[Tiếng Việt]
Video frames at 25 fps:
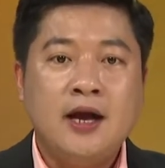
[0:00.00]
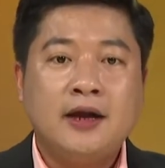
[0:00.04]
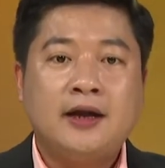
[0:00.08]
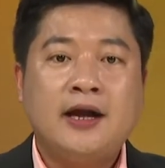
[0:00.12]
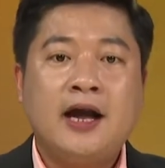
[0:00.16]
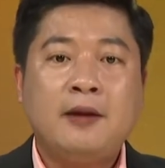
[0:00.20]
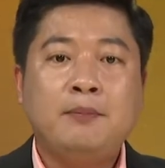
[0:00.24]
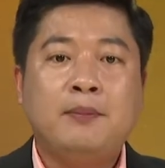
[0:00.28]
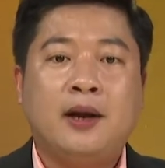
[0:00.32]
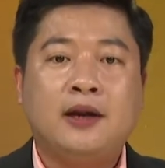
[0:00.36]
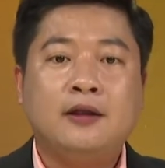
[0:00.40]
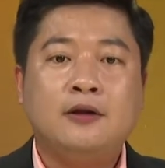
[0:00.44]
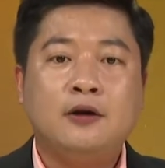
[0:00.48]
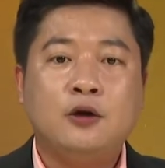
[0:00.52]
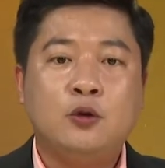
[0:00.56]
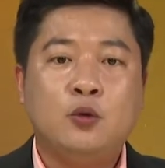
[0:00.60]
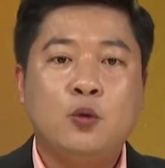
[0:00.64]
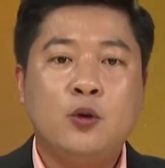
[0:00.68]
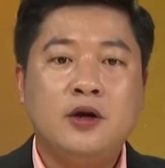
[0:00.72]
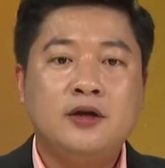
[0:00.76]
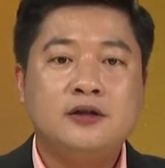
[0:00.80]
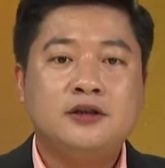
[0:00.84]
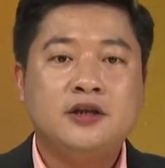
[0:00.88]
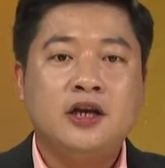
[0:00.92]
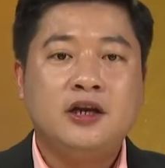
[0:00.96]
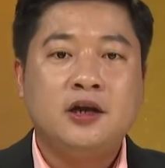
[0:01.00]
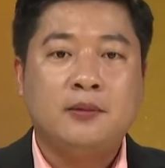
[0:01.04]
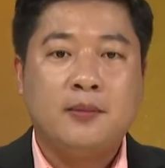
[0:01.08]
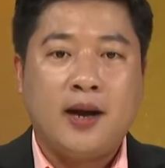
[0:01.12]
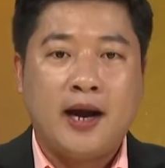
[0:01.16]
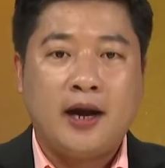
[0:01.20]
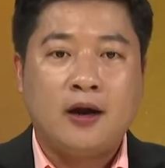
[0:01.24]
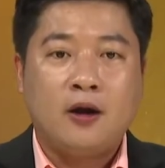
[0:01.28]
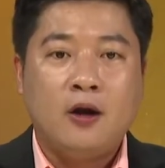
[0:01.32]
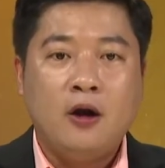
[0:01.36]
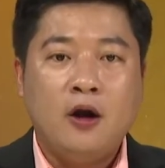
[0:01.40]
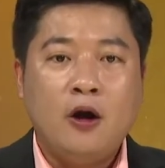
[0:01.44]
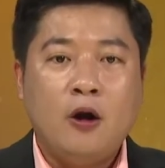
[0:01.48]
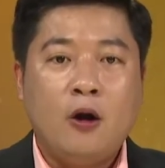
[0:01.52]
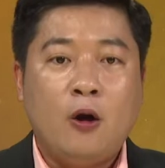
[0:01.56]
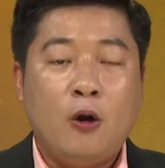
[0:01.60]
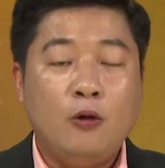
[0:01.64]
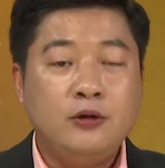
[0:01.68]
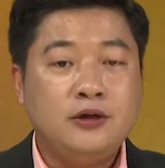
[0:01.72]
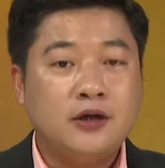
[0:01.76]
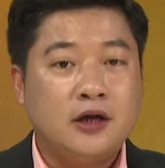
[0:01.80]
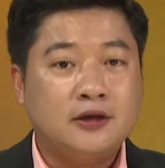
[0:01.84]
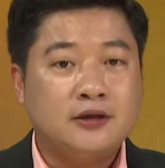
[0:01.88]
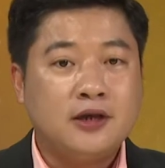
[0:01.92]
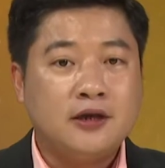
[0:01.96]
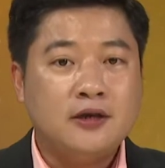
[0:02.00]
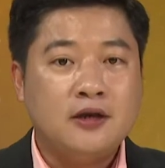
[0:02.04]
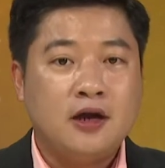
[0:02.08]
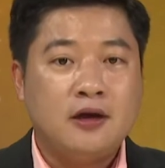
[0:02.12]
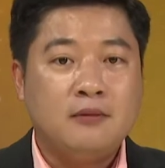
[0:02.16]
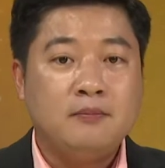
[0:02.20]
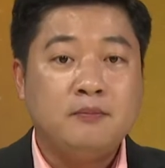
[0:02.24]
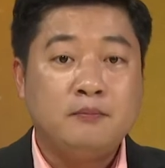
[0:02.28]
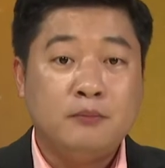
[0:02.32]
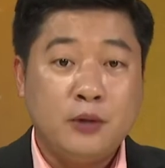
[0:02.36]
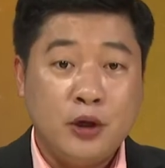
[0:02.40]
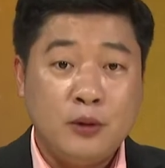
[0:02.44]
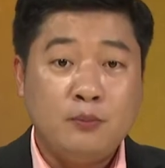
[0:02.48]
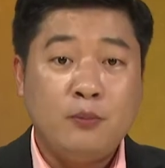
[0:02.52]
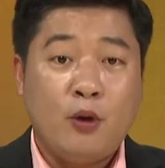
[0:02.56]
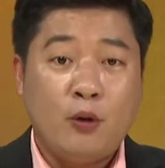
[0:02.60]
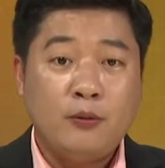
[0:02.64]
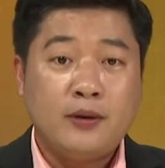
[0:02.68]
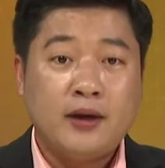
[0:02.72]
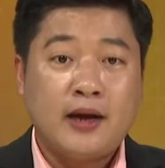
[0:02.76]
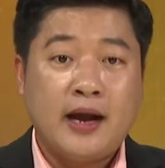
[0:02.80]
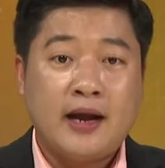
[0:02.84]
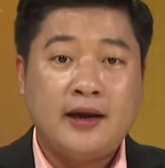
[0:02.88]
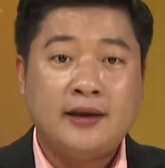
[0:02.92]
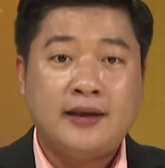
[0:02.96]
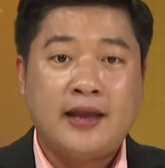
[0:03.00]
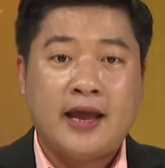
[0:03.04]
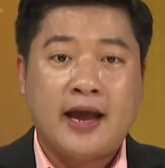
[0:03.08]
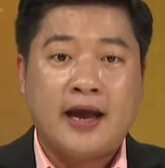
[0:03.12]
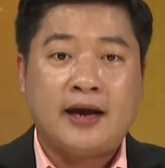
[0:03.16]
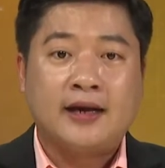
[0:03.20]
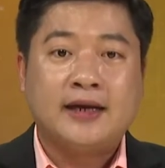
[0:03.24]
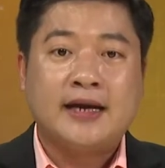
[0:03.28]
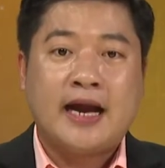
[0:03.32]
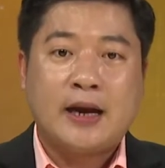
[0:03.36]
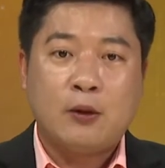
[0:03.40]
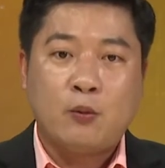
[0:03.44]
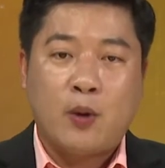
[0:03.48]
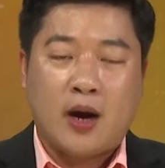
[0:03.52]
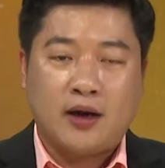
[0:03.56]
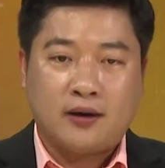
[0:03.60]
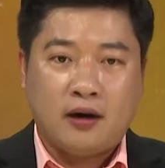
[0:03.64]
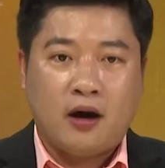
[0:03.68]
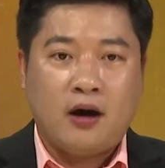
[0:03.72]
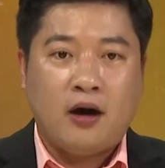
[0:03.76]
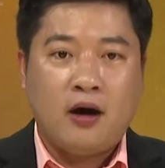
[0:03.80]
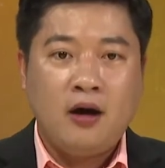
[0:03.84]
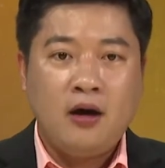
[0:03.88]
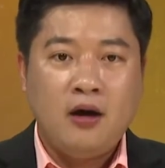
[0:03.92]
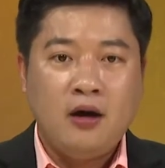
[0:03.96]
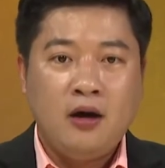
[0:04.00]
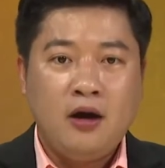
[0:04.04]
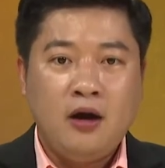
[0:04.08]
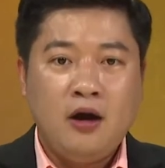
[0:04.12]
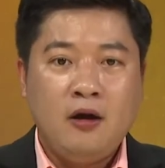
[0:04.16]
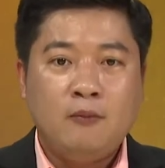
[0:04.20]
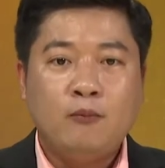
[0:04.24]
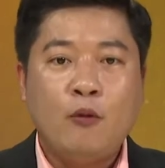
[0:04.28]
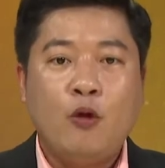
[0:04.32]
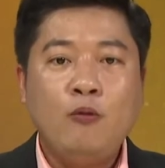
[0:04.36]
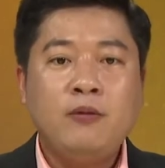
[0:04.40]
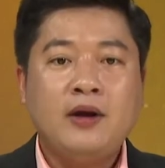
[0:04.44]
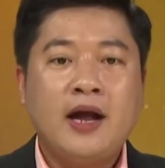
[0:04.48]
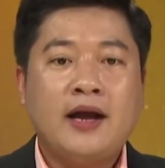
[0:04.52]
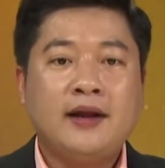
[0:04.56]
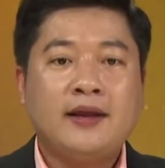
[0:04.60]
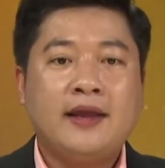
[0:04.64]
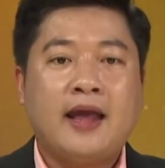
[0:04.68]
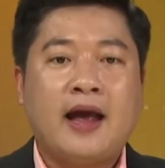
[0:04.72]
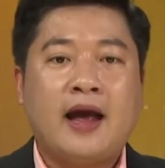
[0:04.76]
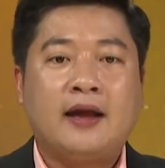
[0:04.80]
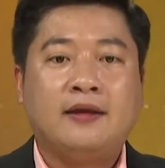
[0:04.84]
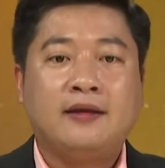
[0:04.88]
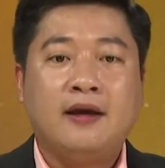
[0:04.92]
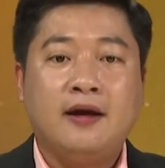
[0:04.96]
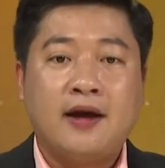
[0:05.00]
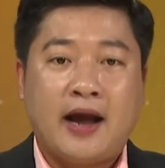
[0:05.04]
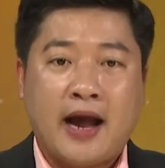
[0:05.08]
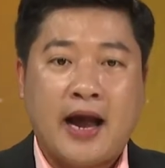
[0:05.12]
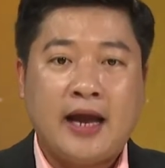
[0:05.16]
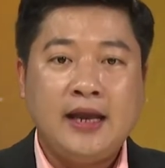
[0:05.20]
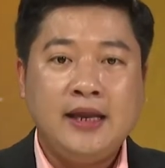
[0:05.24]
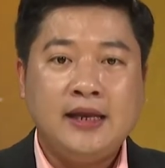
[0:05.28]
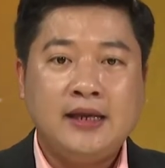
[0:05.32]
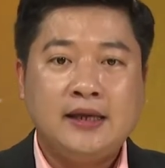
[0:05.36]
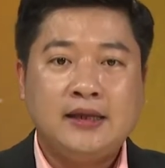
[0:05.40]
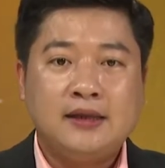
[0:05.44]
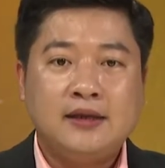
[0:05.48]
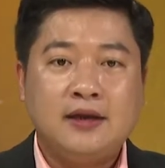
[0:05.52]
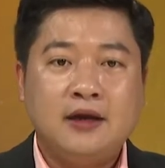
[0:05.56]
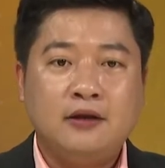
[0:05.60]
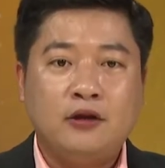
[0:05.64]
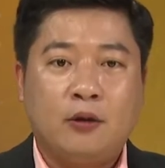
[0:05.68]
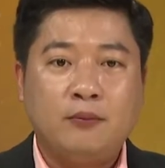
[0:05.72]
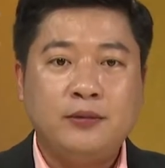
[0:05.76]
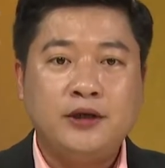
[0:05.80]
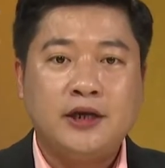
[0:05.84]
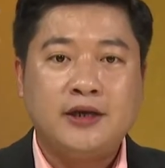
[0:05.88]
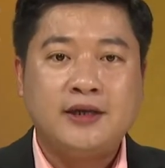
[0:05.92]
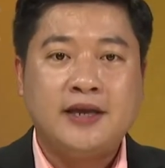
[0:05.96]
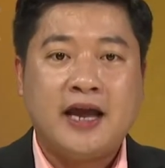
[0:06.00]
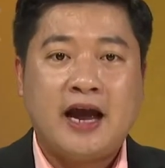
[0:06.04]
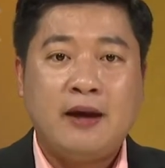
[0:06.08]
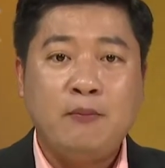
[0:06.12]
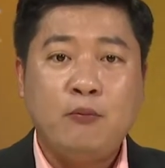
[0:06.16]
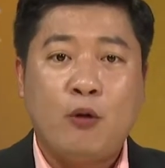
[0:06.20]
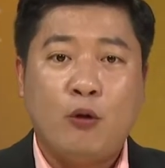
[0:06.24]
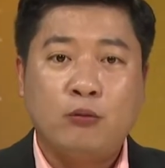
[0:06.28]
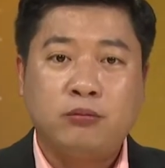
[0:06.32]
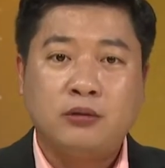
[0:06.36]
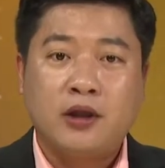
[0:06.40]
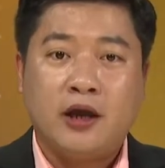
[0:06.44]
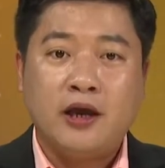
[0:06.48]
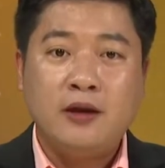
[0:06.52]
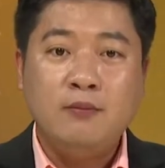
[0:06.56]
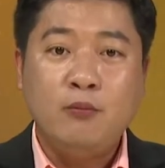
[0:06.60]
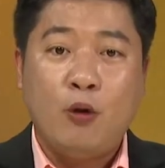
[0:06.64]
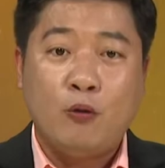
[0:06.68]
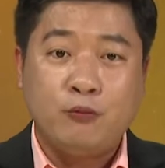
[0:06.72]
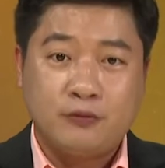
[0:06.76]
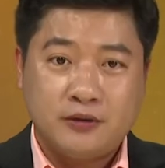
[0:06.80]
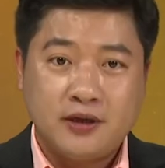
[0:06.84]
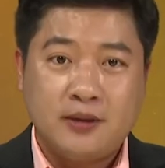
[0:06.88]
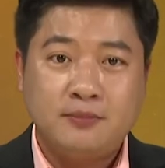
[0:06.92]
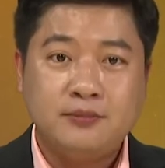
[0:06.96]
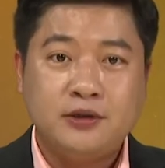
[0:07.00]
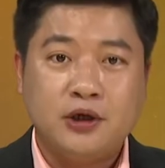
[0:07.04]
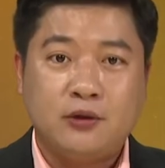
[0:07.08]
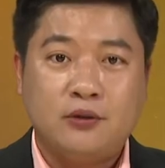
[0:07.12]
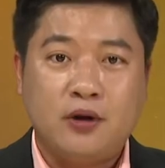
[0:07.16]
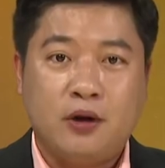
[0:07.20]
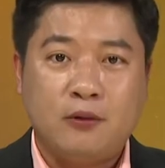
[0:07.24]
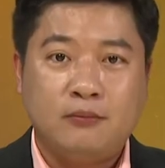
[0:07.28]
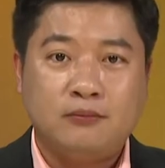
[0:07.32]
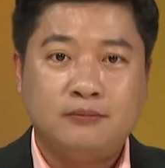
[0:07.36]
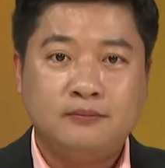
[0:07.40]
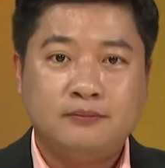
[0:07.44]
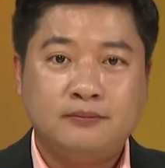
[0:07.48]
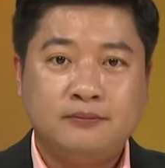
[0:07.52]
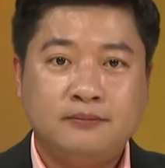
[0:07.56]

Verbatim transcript: các mạnh thường quân trên địa bàn hỗ trợ xây dựng mười một căn nhà khăn quàng đỏ, bốn căn nhà nhân ái với tổng trị giá một tỷ một trăm triệu đồng.